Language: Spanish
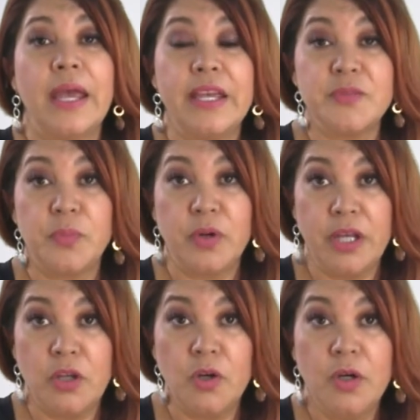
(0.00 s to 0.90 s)
Es por
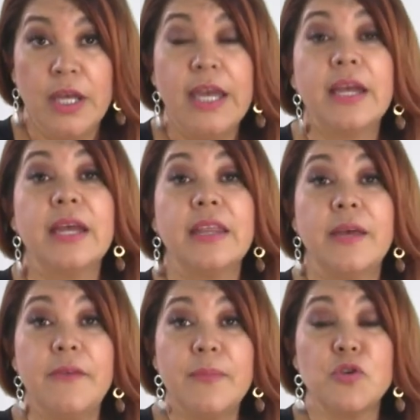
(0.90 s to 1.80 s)
ello que
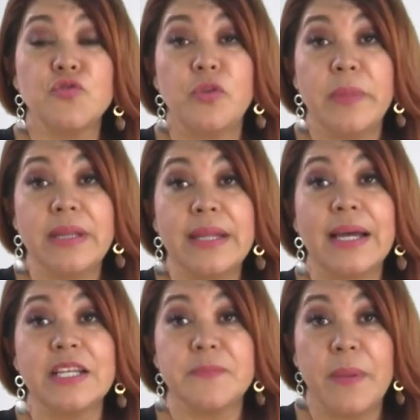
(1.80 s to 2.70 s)
debemos
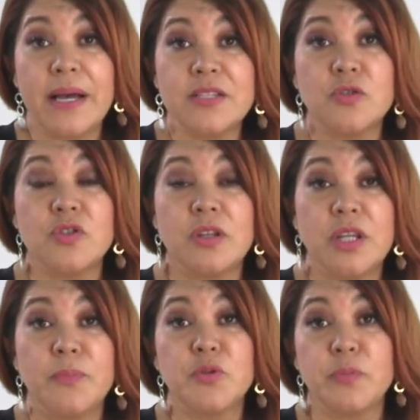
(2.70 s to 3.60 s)
fomentar espacios y
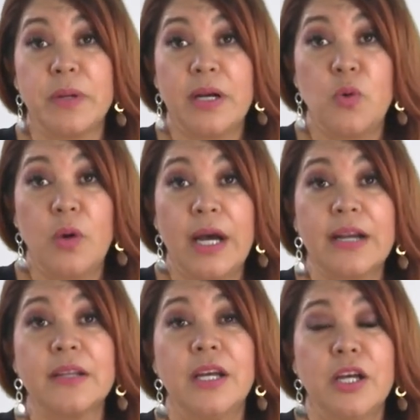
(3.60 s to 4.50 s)
tiempos para
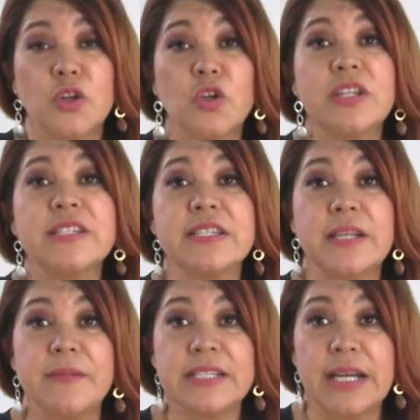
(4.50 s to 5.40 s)
jugar donde se
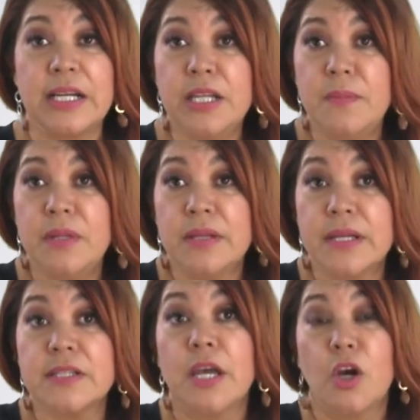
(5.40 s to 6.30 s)
establezcan
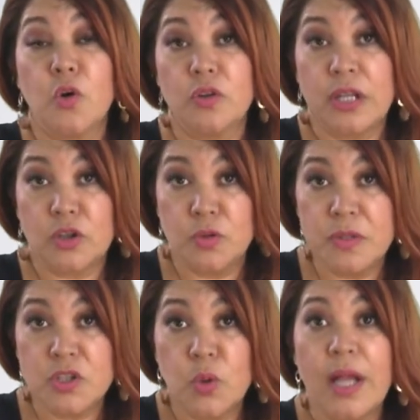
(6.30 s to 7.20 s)
límites, contacto
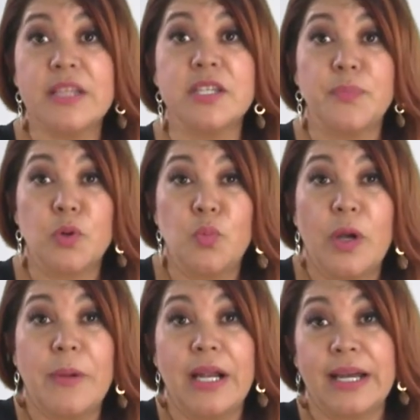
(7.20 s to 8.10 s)
visual, se
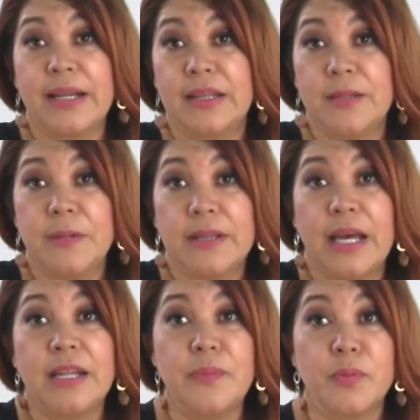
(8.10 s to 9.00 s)
promueva la
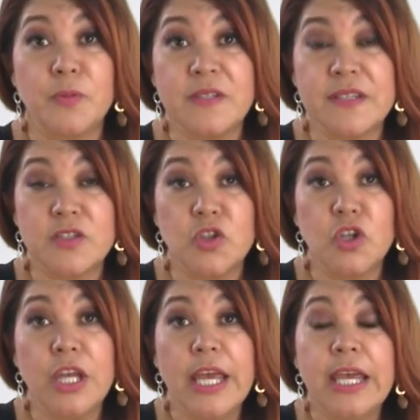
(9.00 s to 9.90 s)
creatividad, la
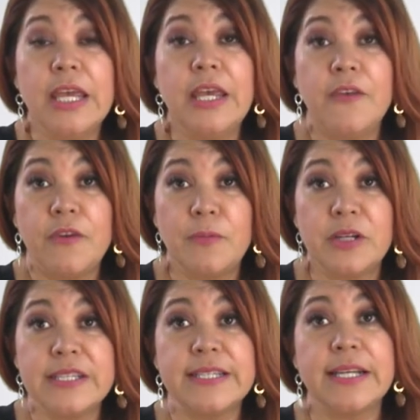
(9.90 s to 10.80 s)
improvisación y
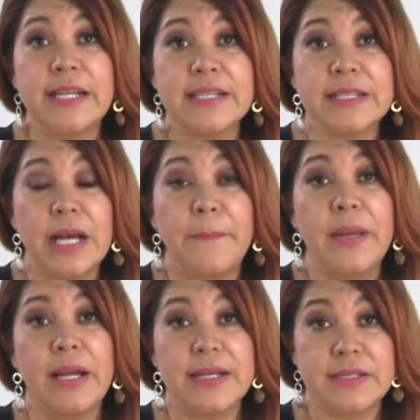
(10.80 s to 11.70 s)
favorecer el
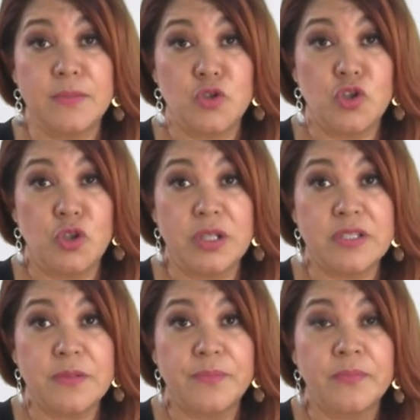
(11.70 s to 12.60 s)
escape a las
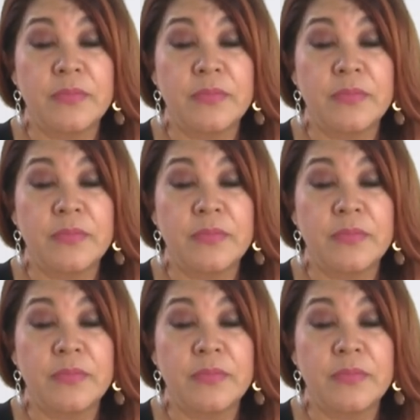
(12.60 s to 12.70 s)
emociones.